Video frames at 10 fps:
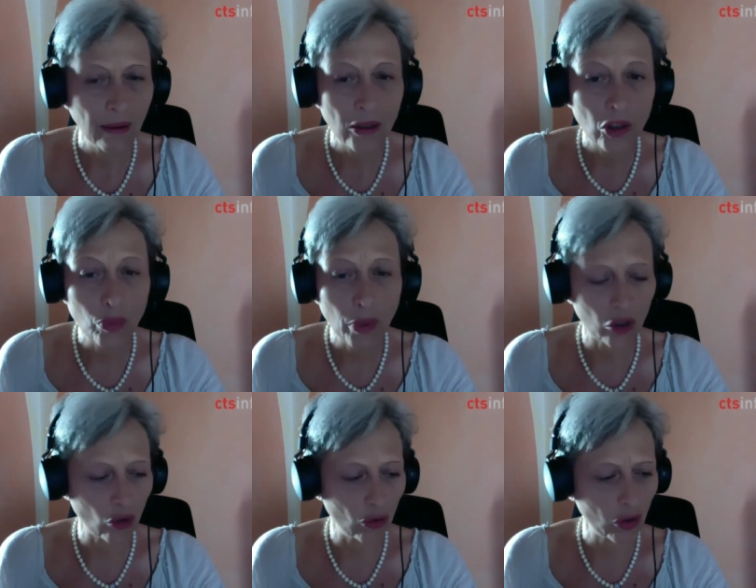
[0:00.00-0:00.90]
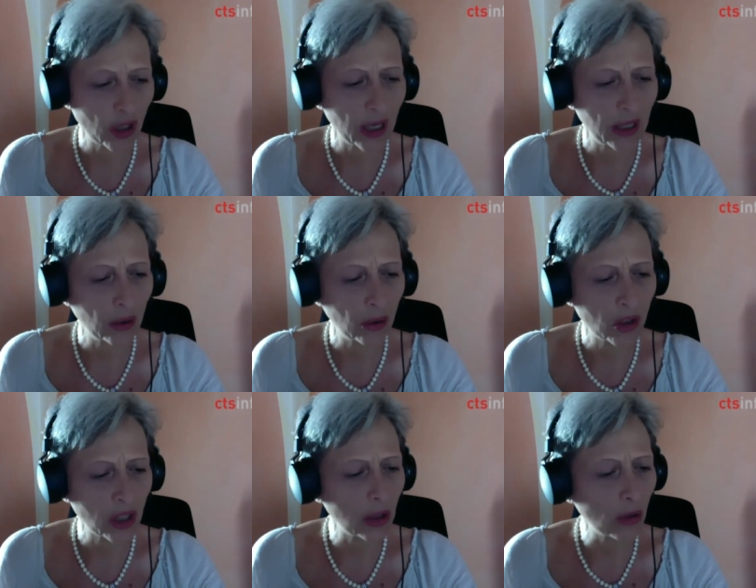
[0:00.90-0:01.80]
Spesso lo sento,
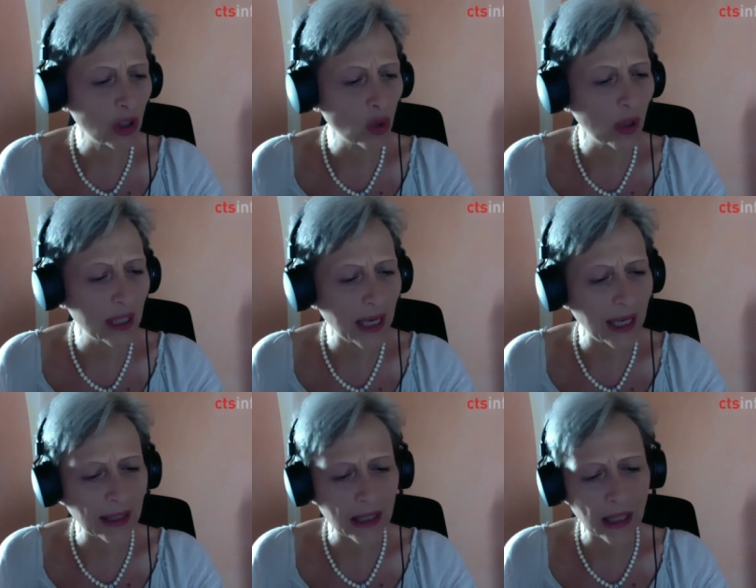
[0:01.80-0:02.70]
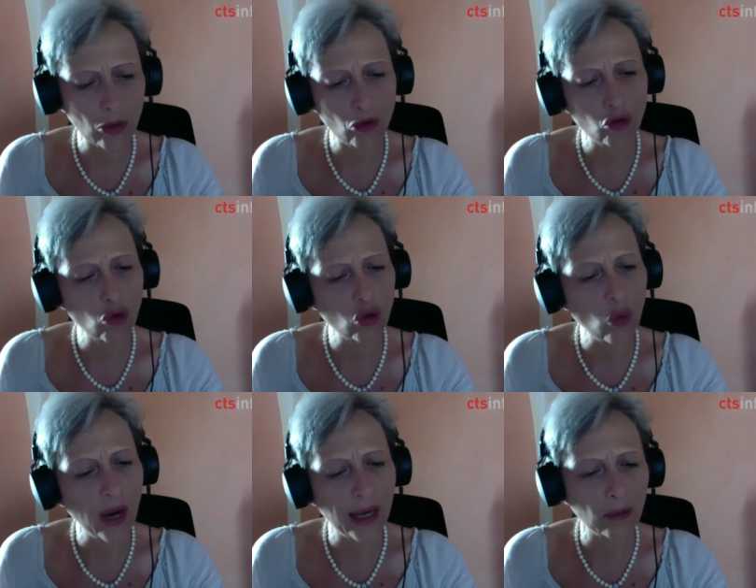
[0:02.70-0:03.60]
sento la sua risata, sento il suo
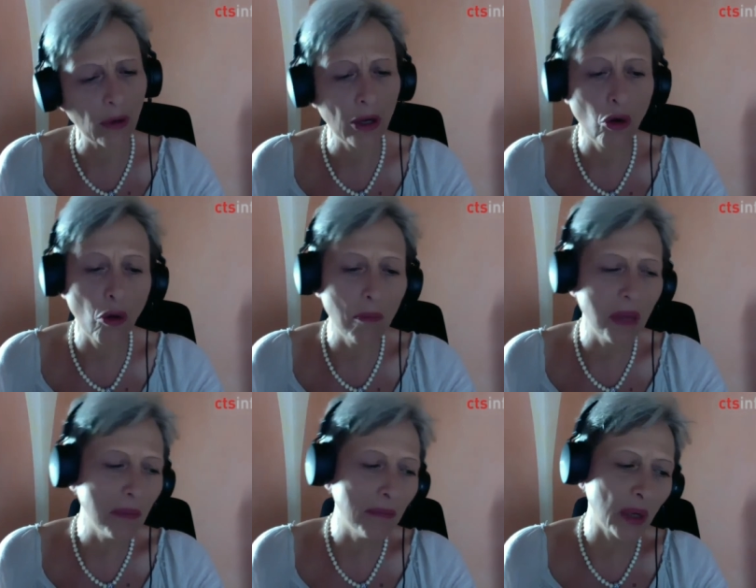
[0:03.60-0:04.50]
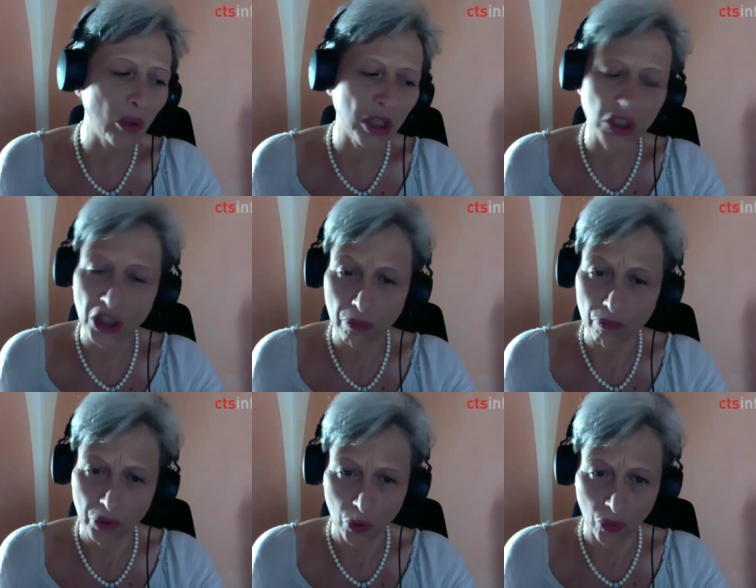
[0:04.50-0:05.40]
sguardo e non mi impaurisce
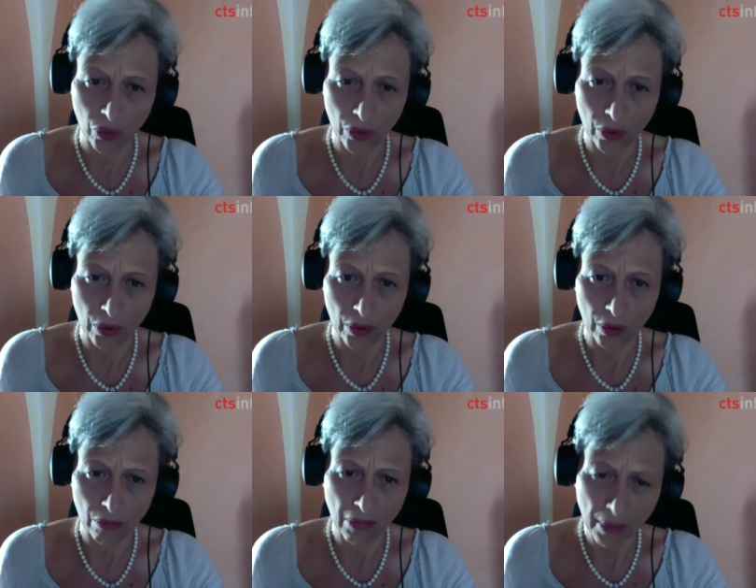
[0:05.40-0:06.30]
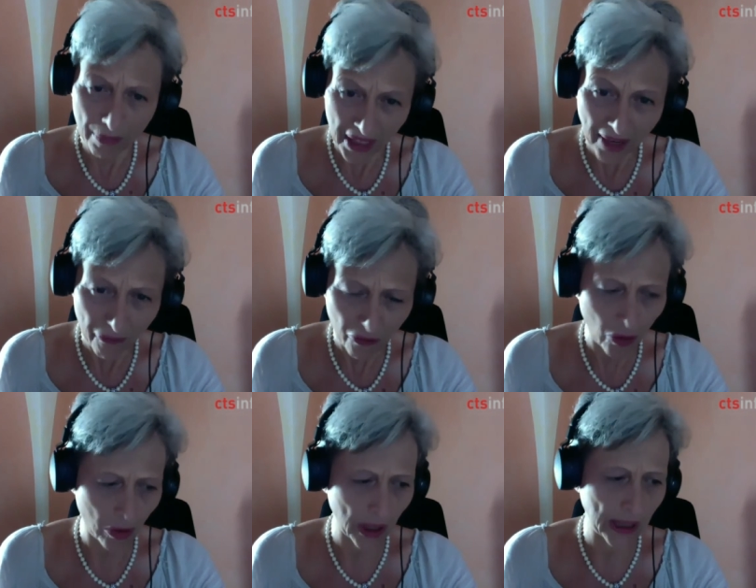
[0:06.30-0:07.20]
più ma mi dà
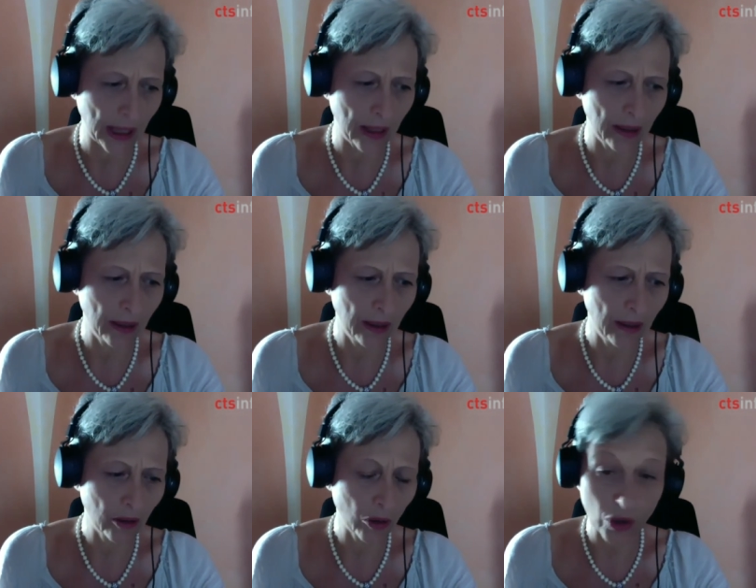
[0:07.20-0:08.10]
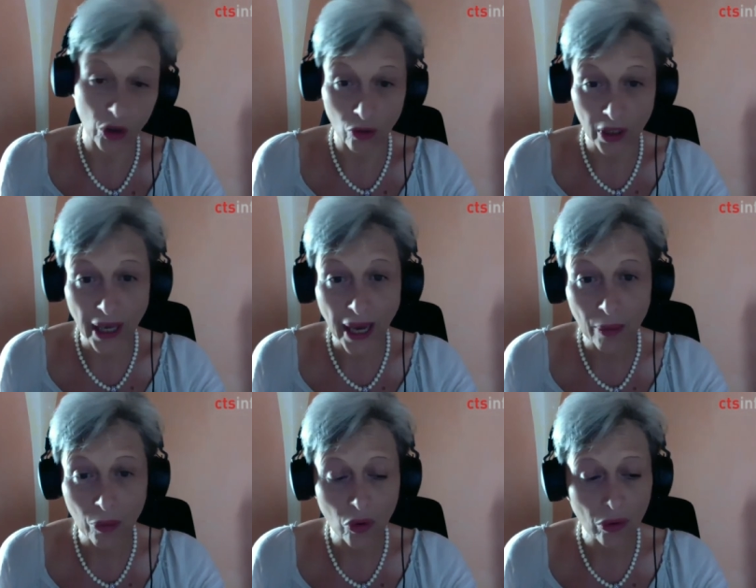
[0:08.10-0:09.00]
forza. Spesso lo
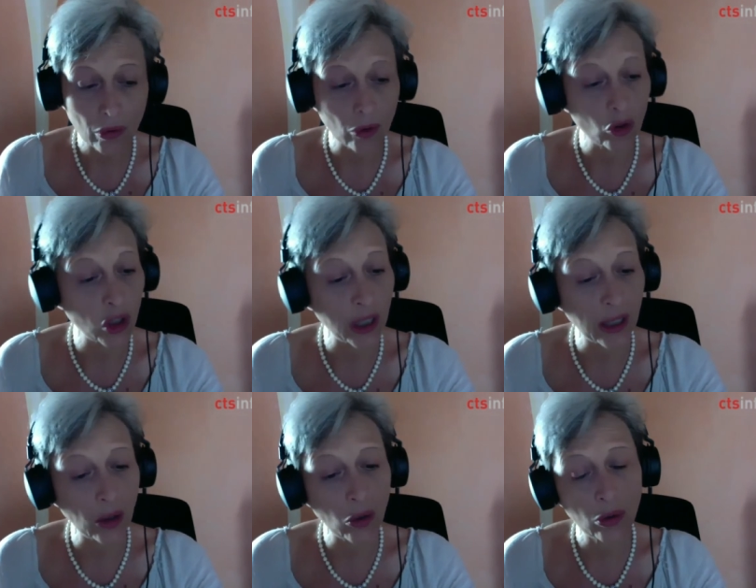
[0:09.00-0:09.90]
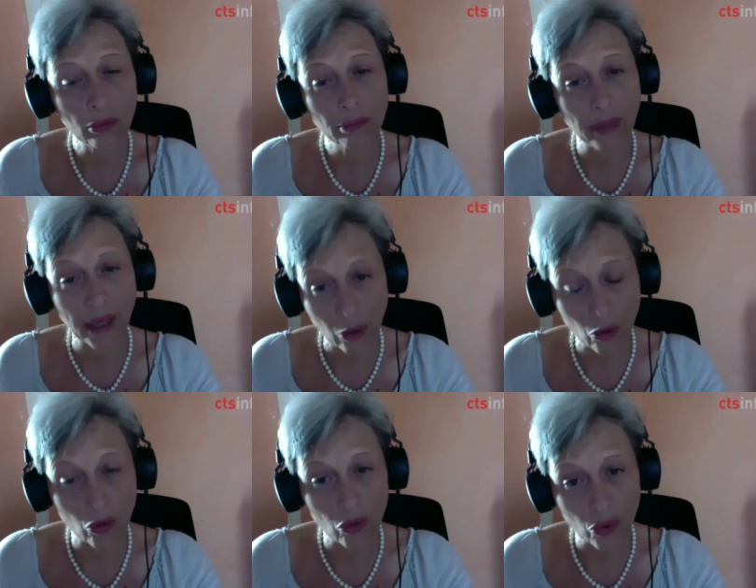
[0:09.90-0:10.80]
chiamo, lo cerco, parlo
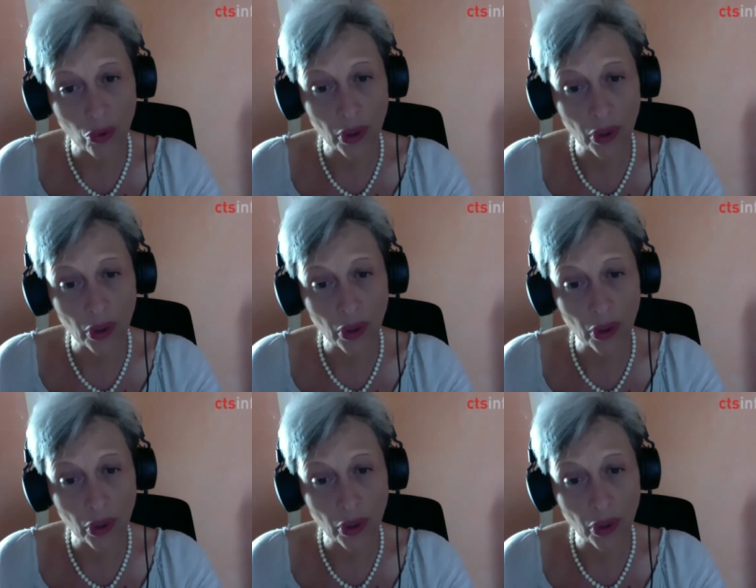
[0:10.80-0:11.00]
con lui.